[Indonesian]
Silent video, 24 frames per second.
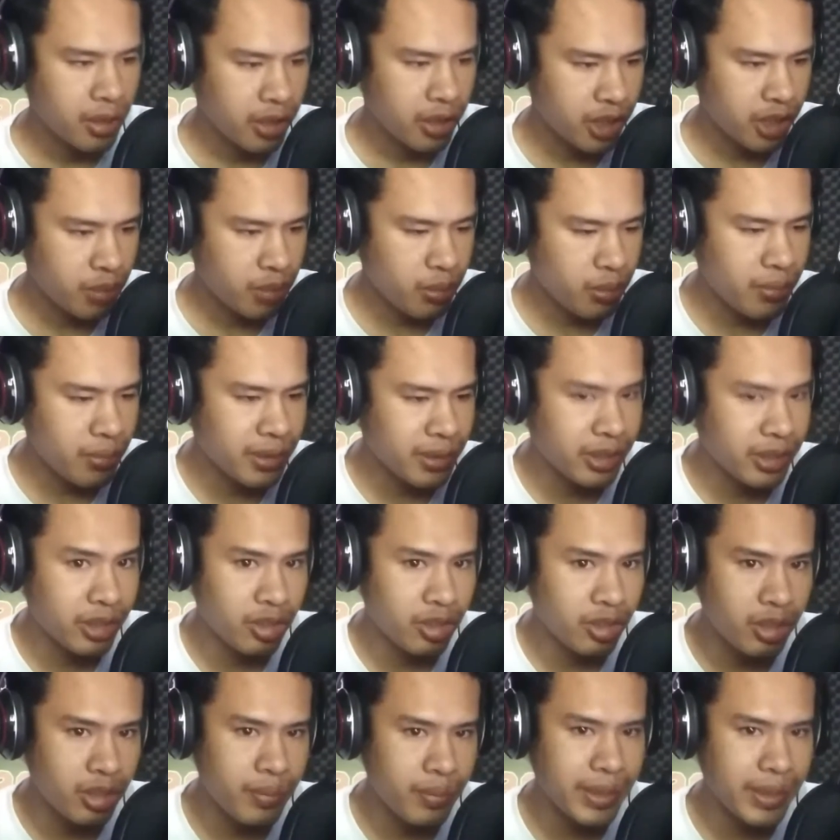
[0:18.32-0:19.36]
Informasi kita
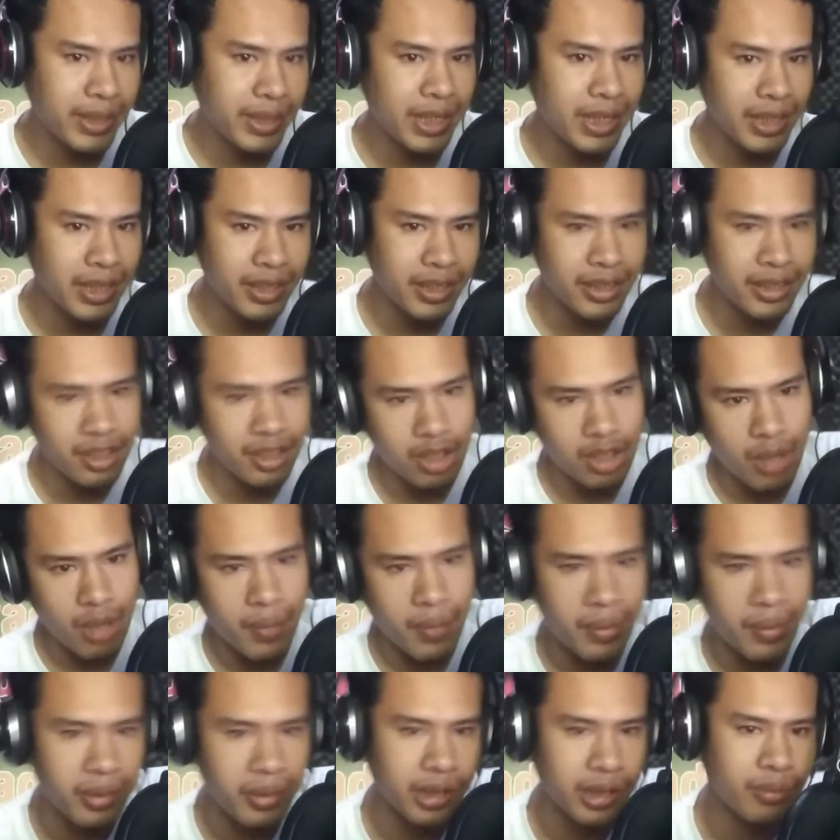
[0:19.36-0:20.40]
di pagi hari ini ada apa
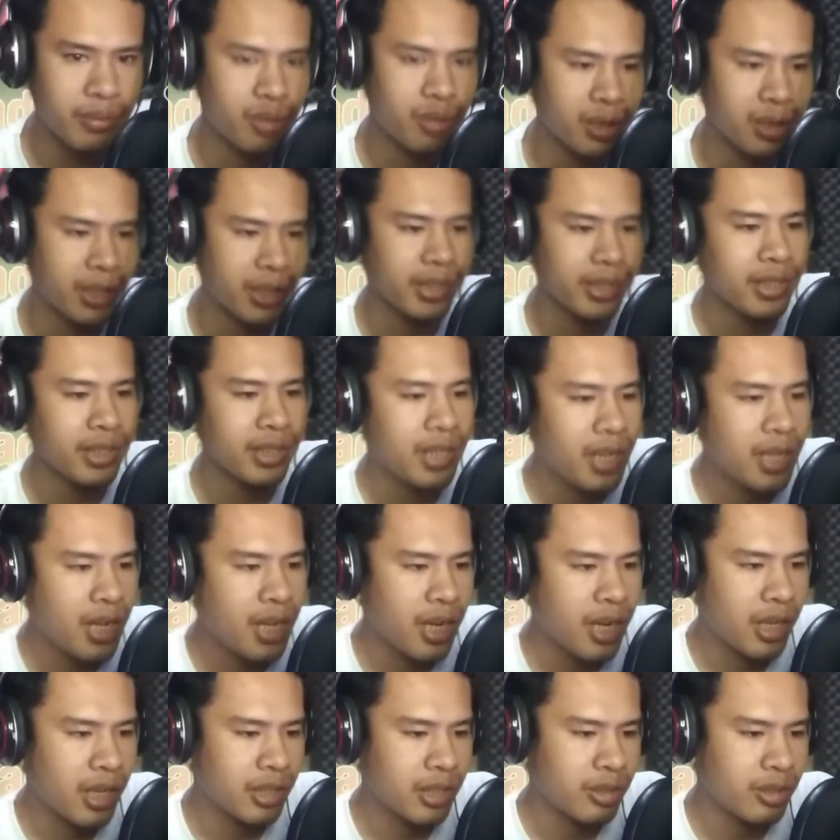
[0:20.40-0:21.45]
mengenai
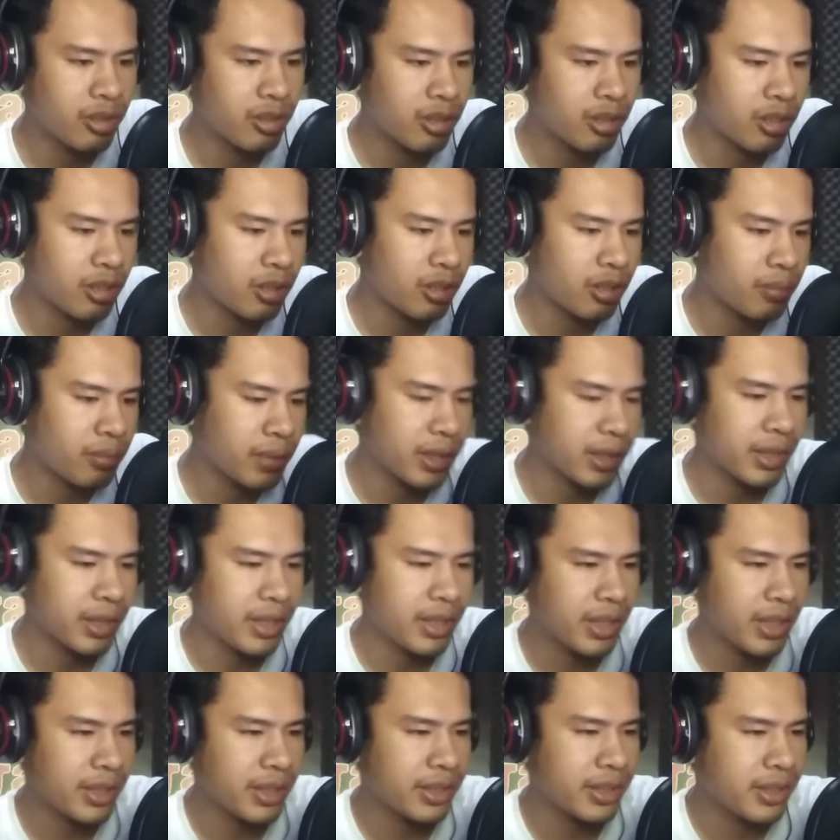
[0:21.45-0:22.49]
ada
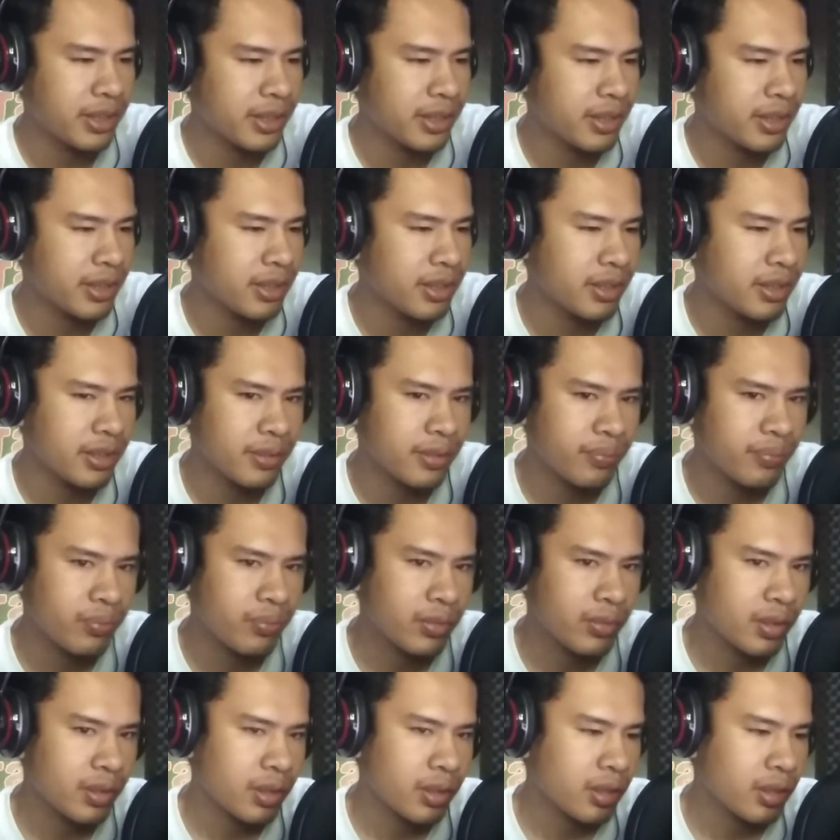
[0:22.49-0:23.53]
mengenai
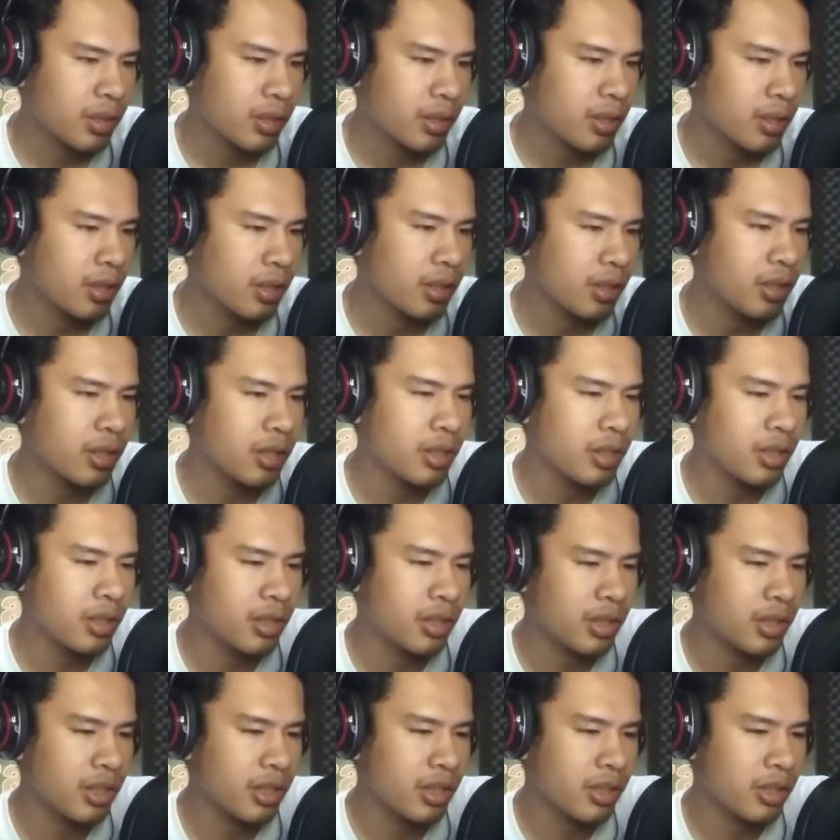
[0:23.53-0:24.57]

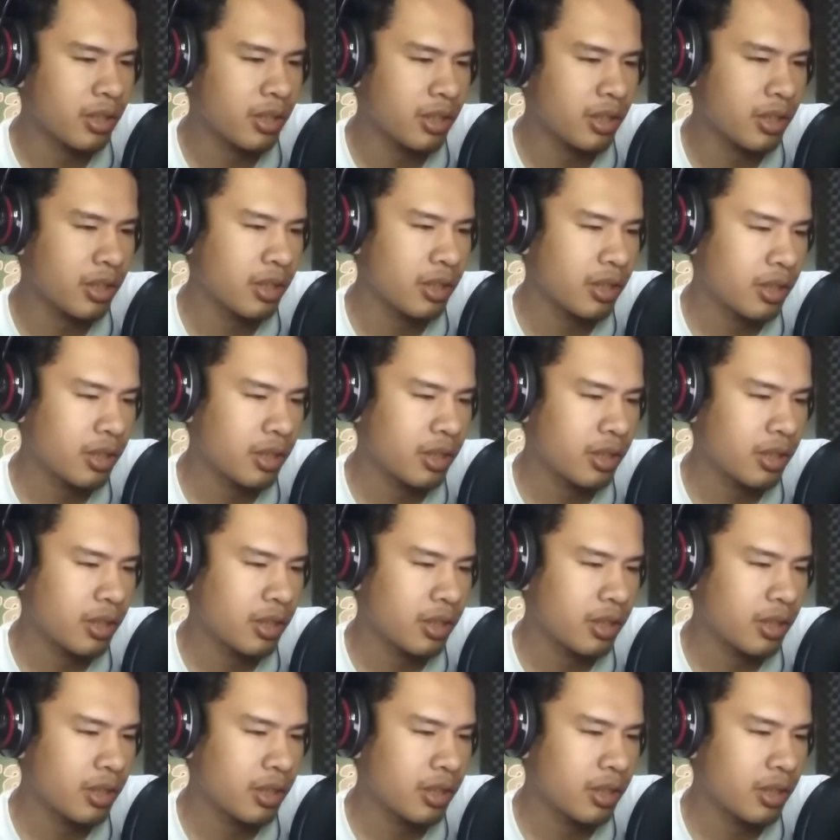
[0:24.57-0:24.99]
uh,